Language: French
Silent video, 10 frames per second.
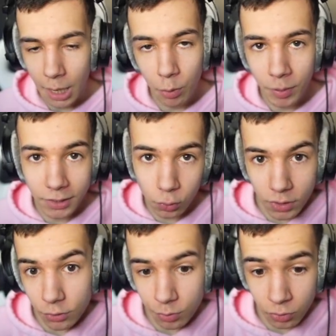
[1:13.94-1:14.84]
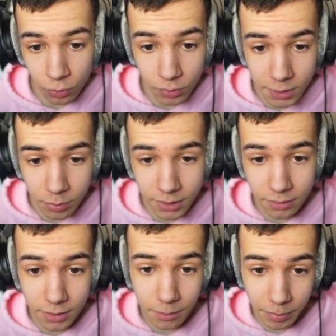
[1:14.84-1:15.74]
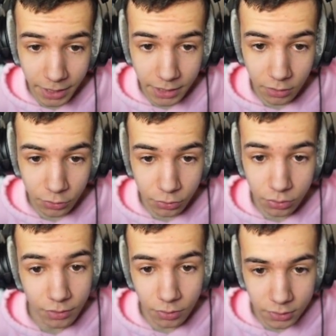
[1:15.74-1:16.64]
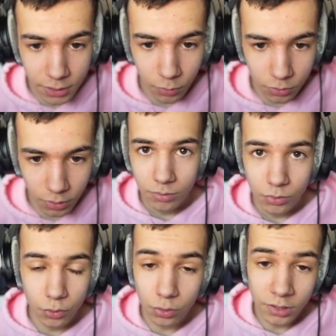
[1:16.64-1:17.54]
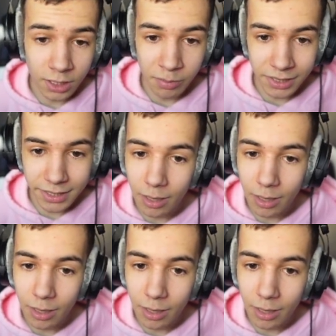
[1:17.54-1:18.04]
À peu près toutes les options sont dispositionnées pareil, euh, que ce soit en français ou en anglais. Du coup, dans cette partie, il n'y a